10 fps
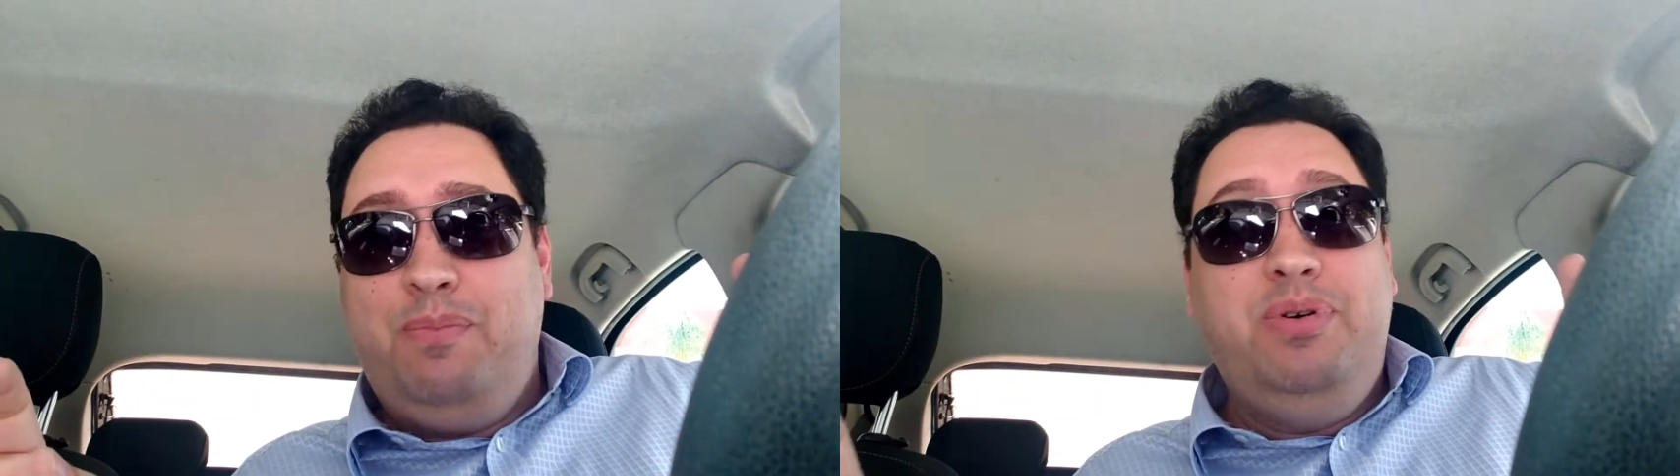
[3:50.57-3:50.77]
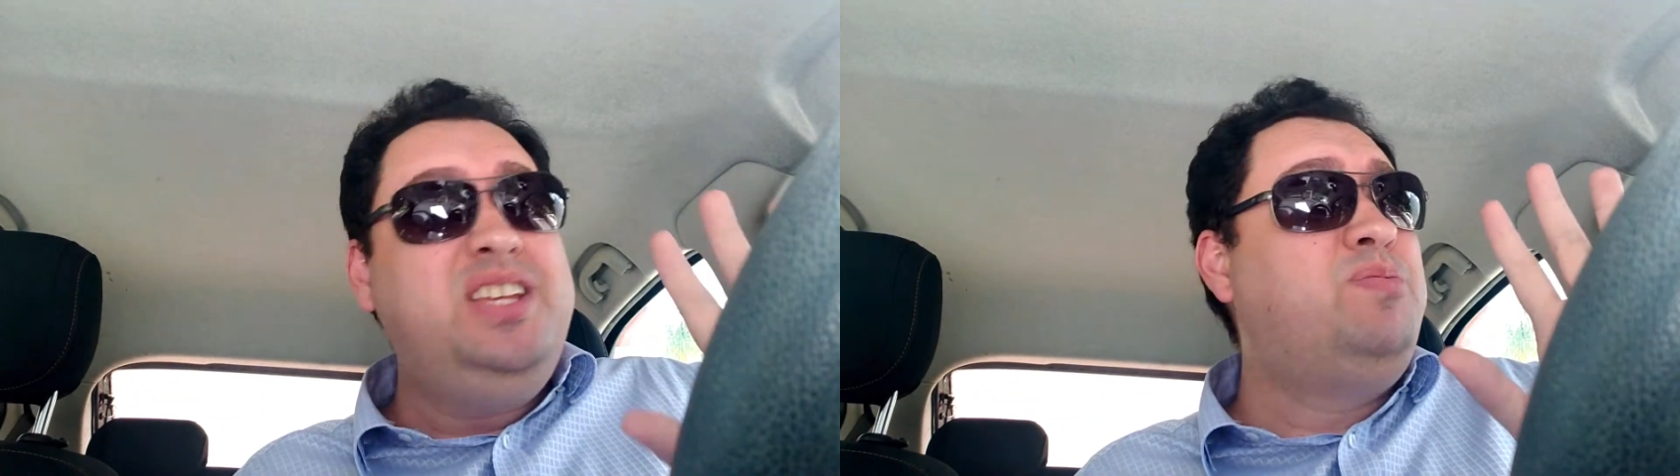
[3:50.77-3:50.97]

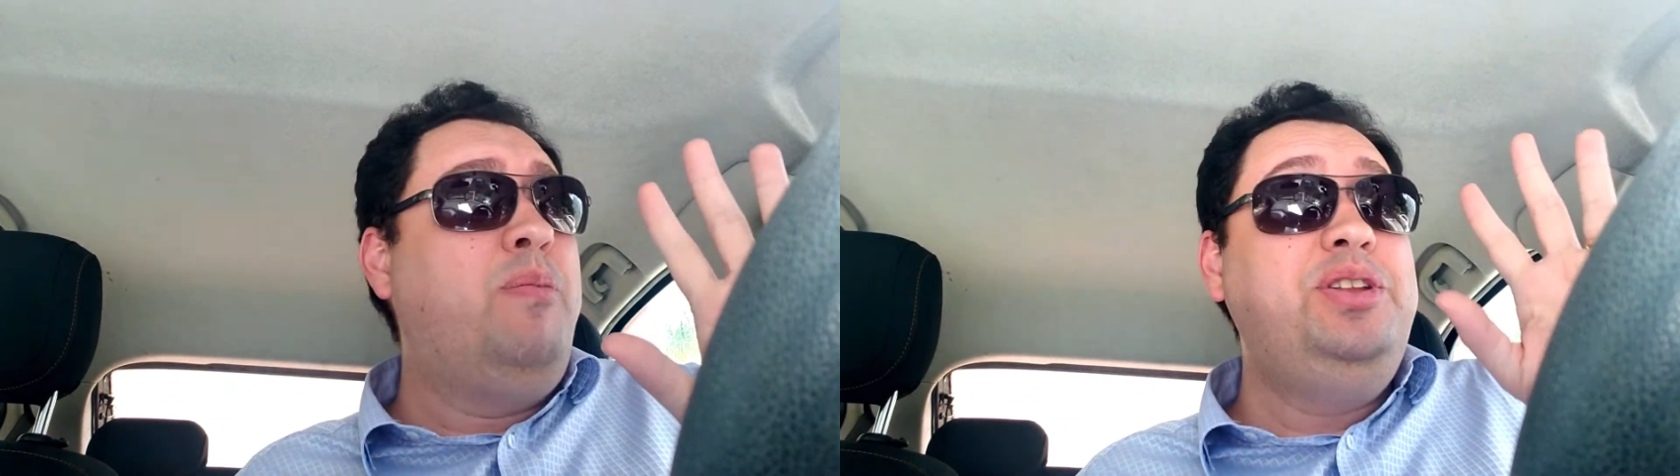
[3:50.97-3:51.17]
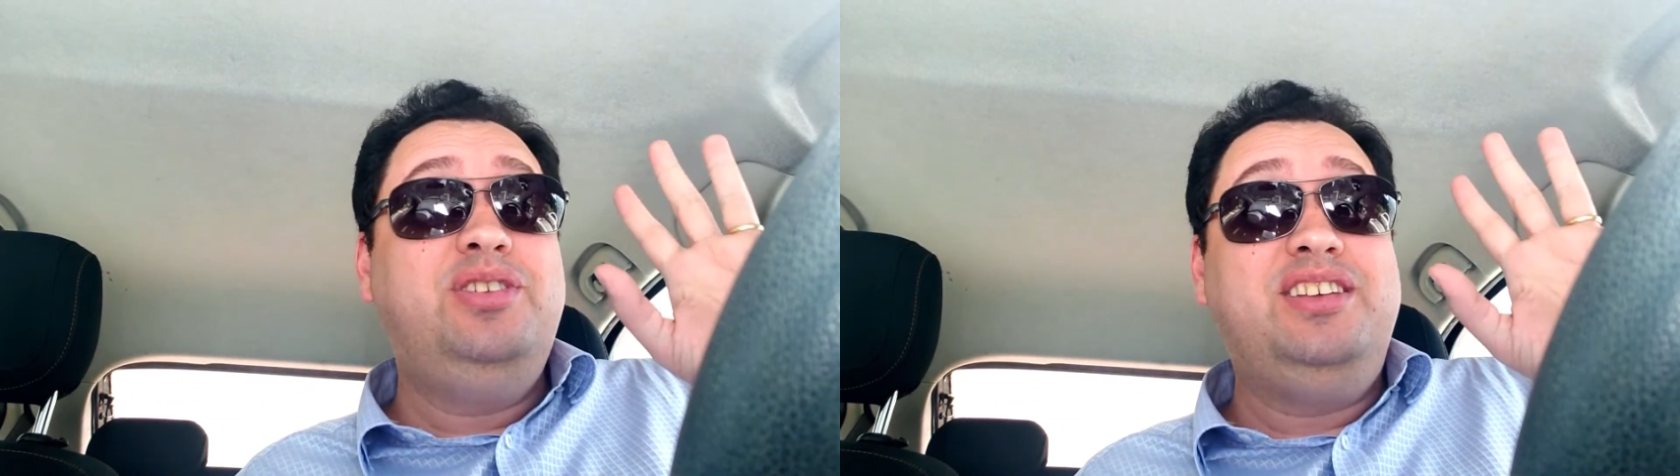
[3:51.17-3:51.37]

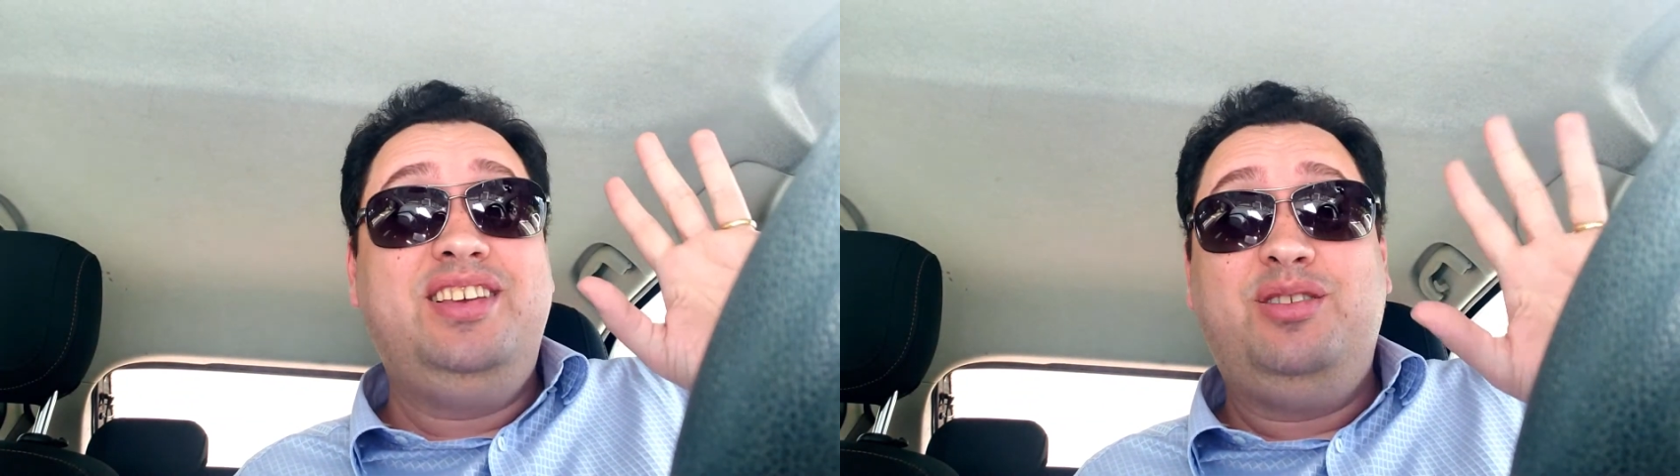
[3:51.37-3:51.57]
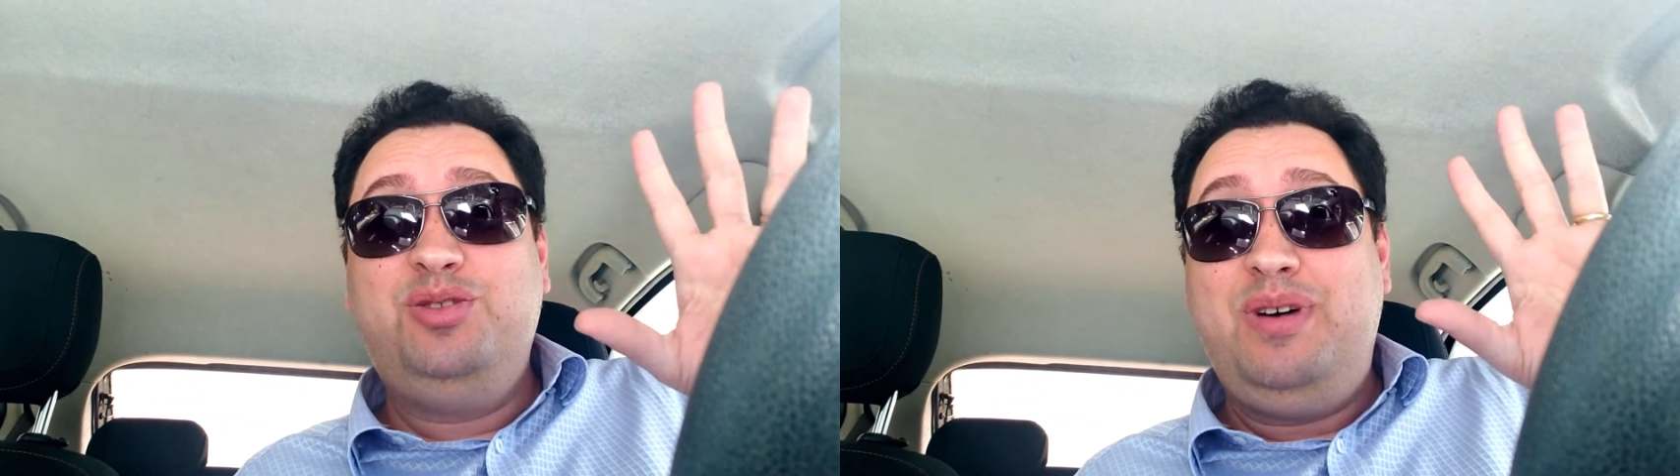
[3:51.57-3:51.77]
principalmente na
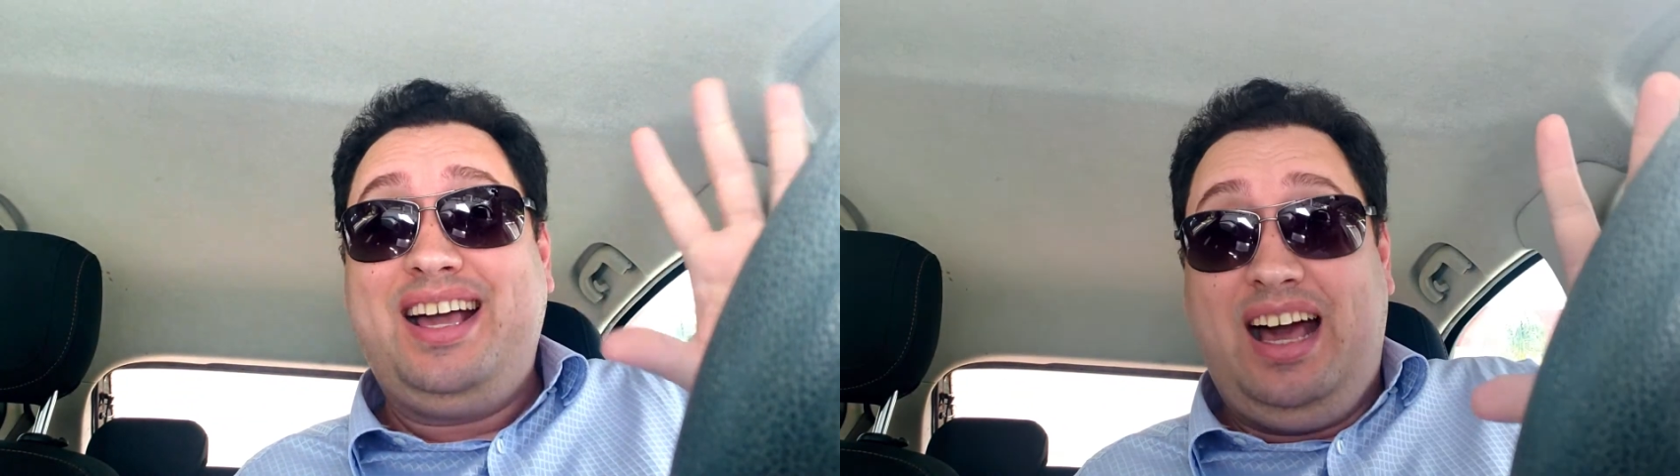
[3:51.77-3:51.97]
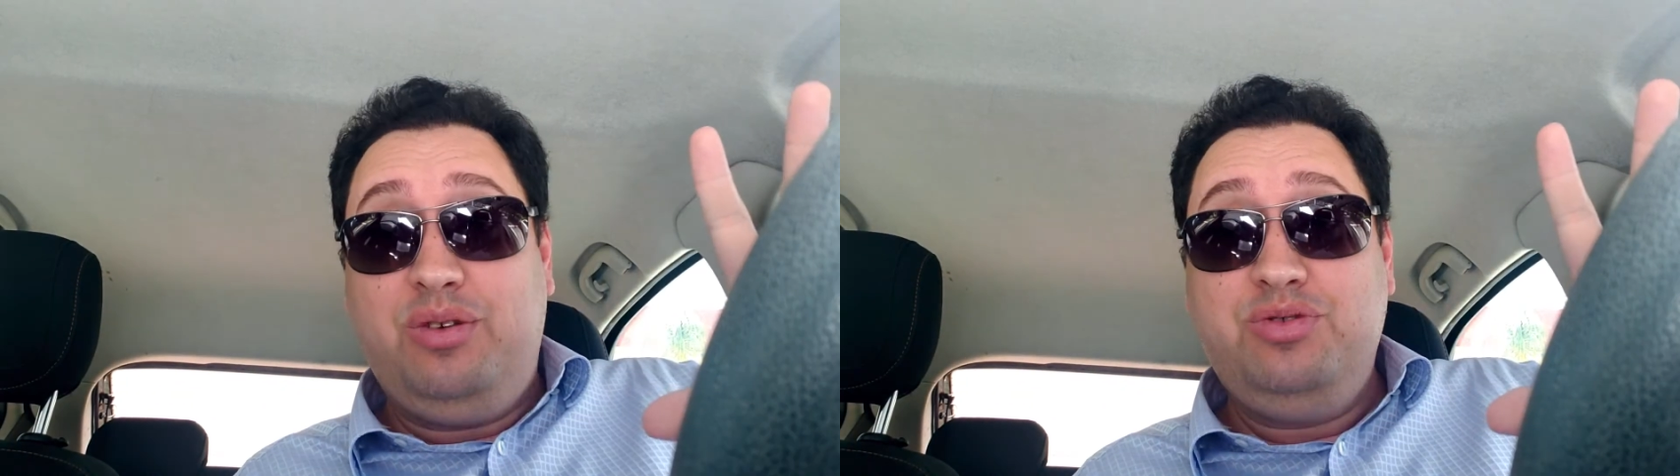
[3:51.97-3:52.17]
cena dos
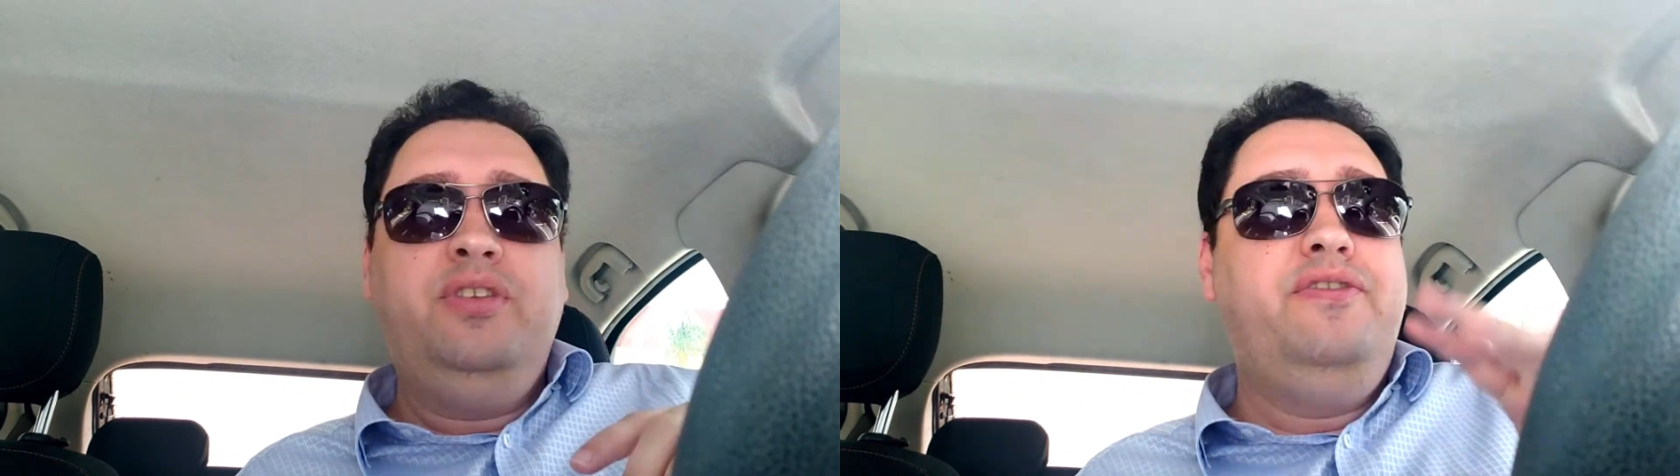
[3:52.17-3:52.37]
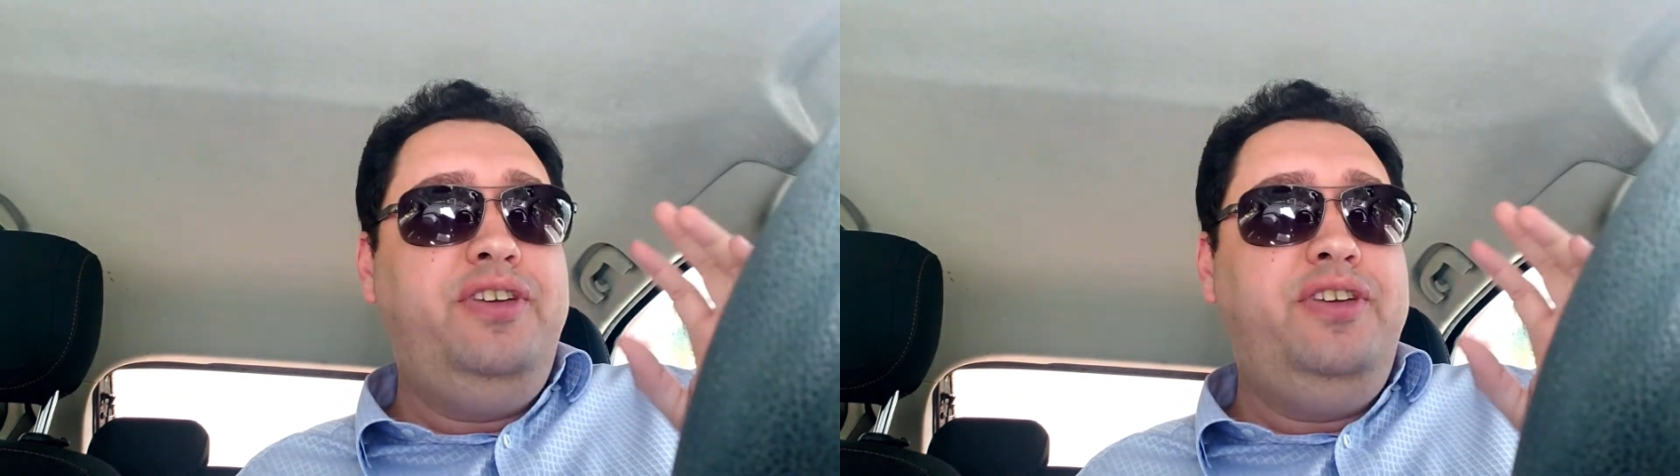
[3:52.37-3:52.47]
macacos.